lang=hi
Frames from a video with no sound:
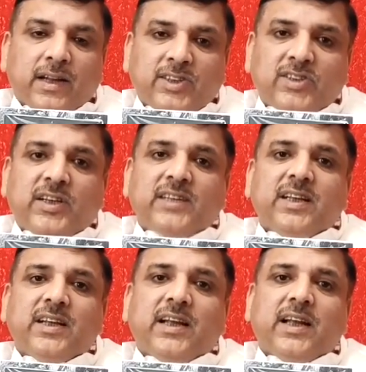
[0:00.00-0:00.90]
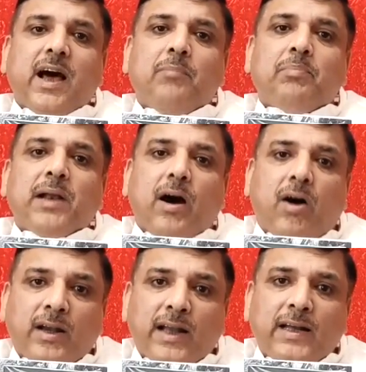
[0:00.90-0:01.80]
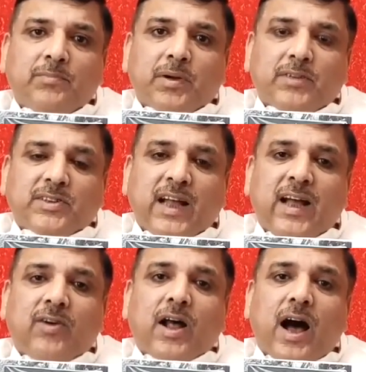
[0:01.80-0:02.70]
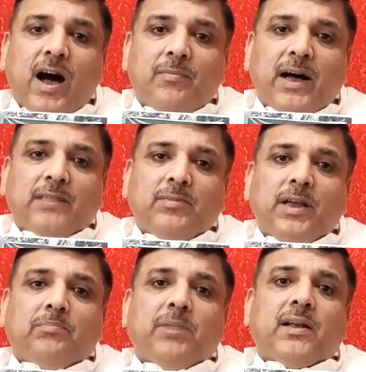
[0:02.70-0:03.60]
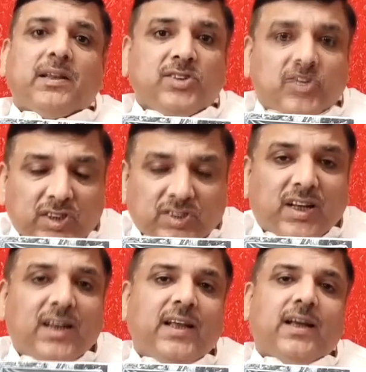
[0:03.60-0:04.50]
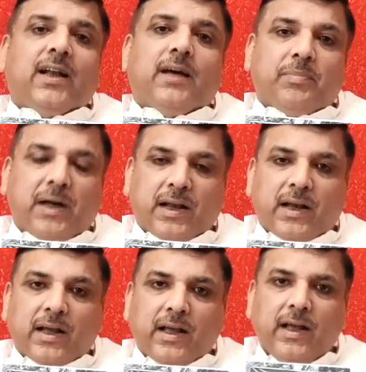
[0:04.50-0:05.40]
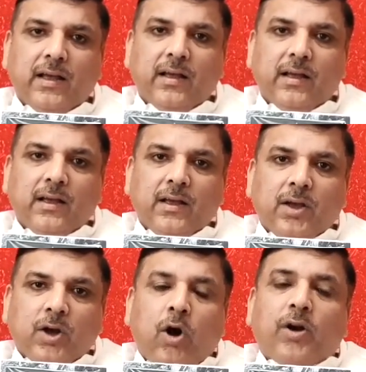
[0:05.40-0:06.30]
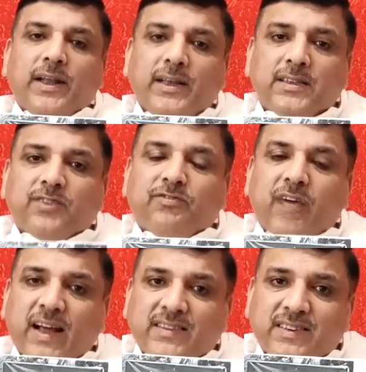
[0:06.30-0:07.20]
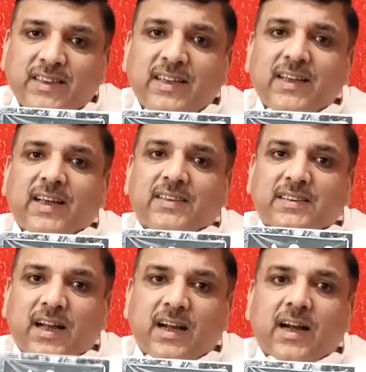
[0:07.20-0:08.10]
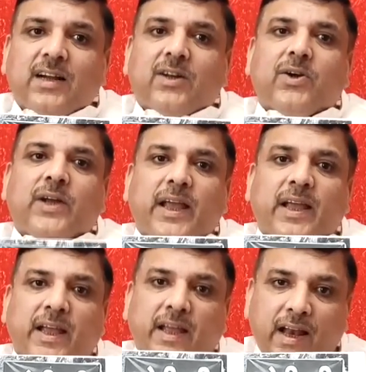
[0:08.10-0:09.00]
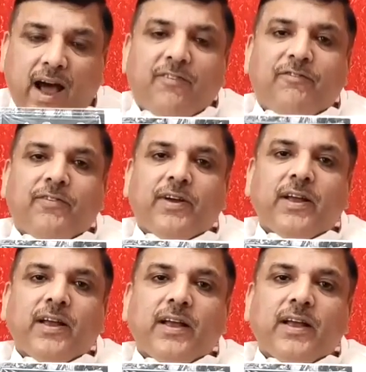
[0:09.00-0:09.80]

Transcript: रजिस्ट्रेशन के नाम पर ऑनलाइन व्यवस्था है और आम आदमी अपना रजिस्ट्रेशन नहीं करा पा रहा है और इस वैक्सीन के संकट के खिलाफ